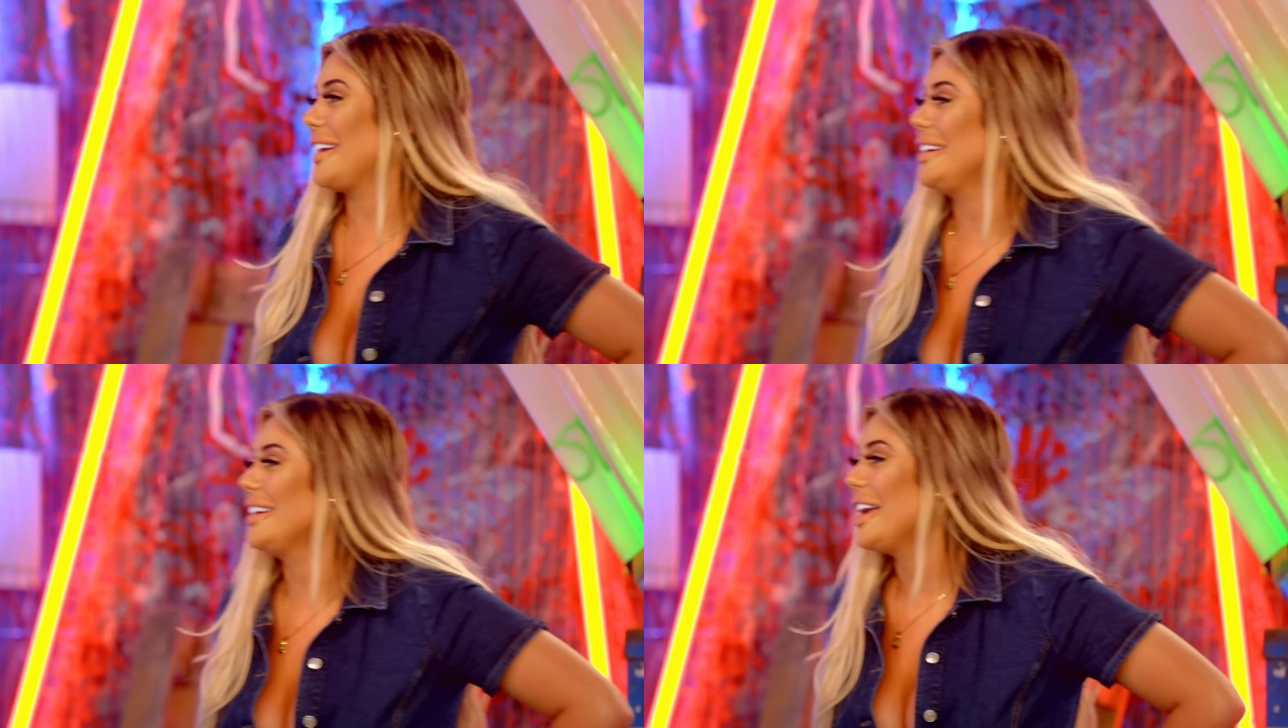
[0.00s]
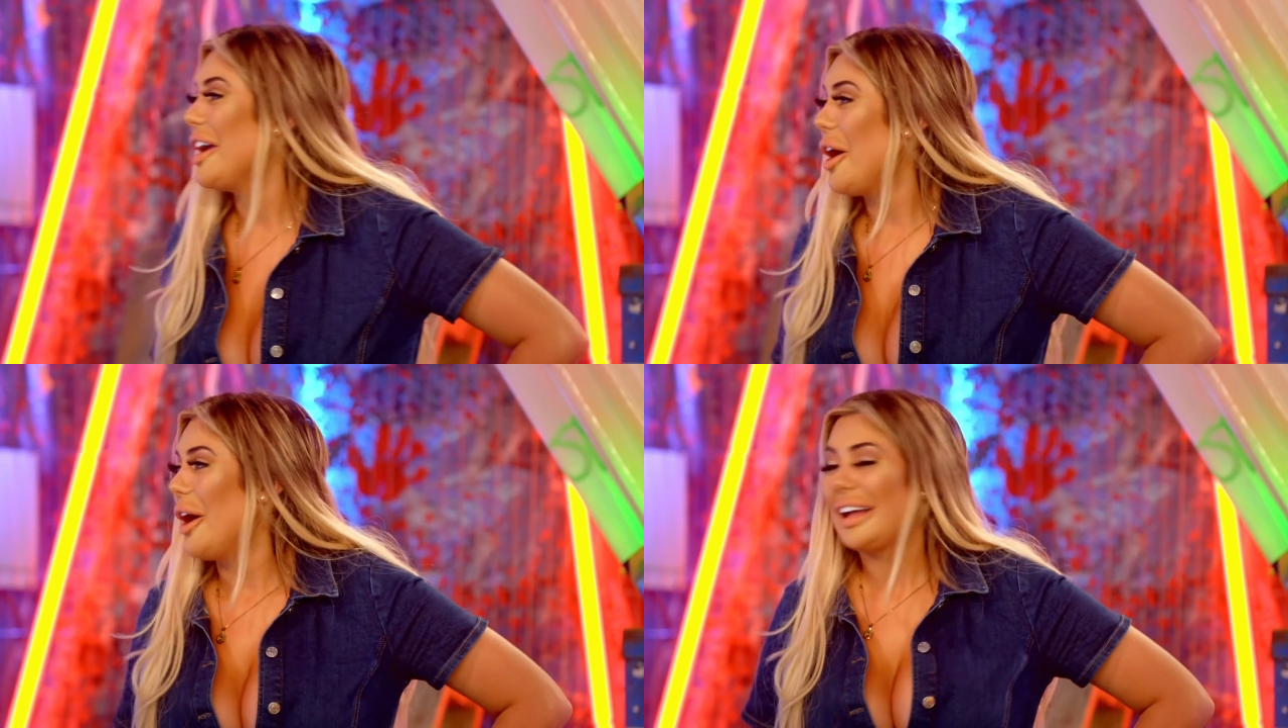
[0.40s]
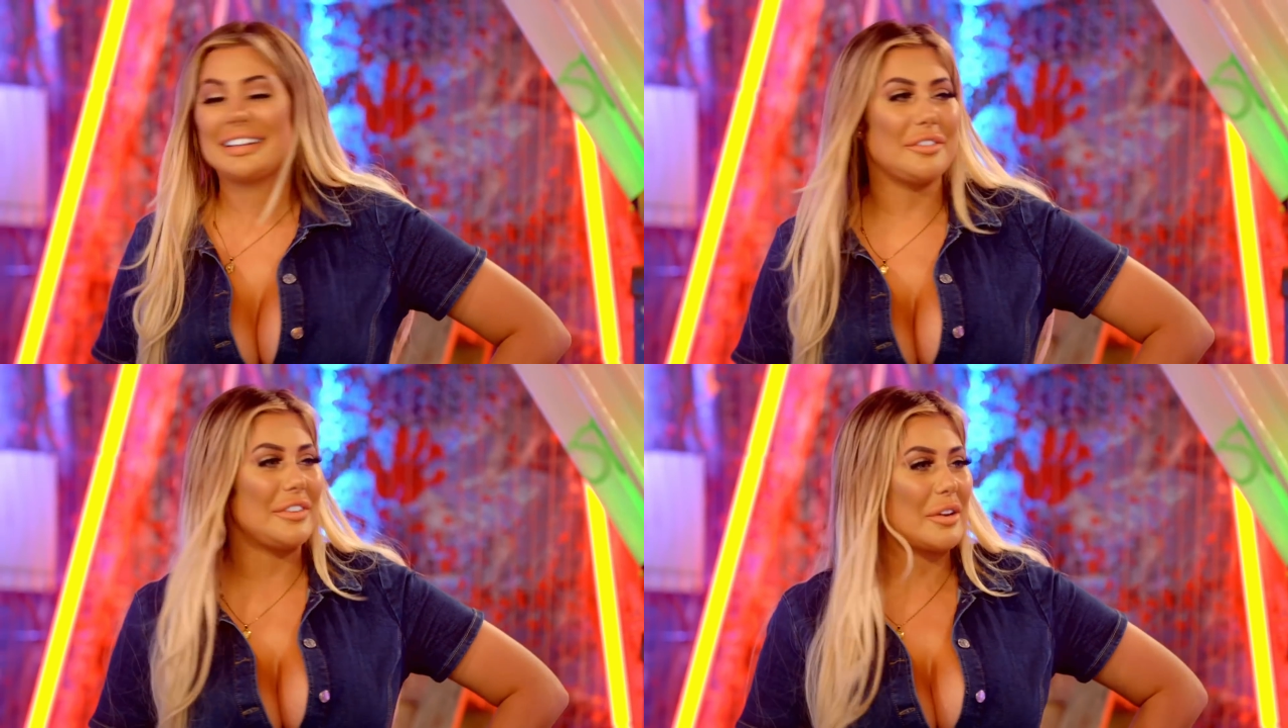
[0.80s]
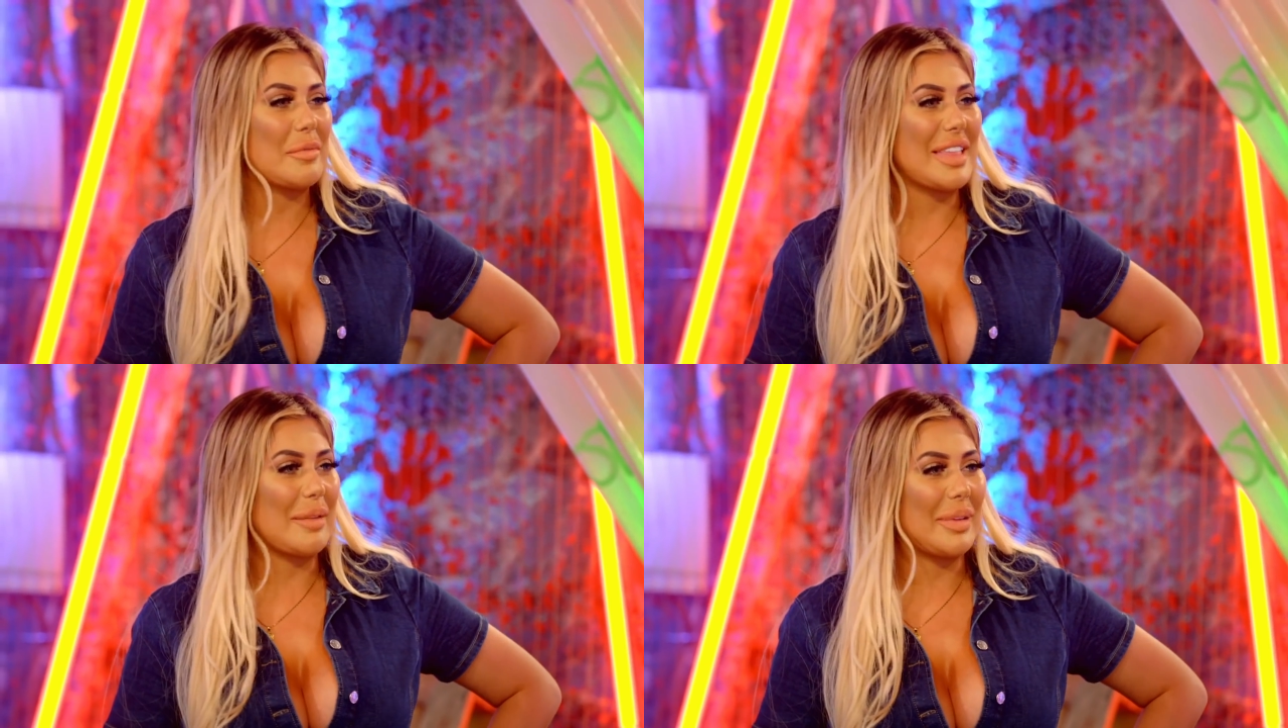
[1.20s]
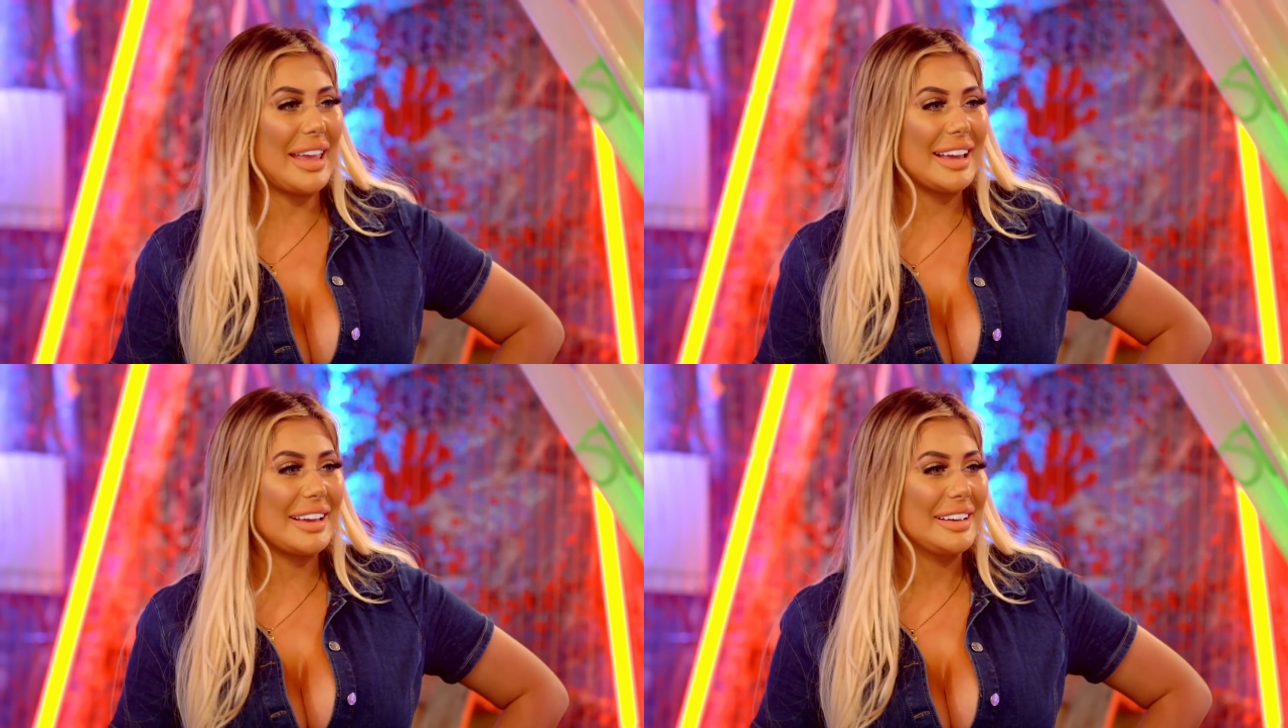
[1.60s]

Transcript: Eh, non pensavo che sarebbe stato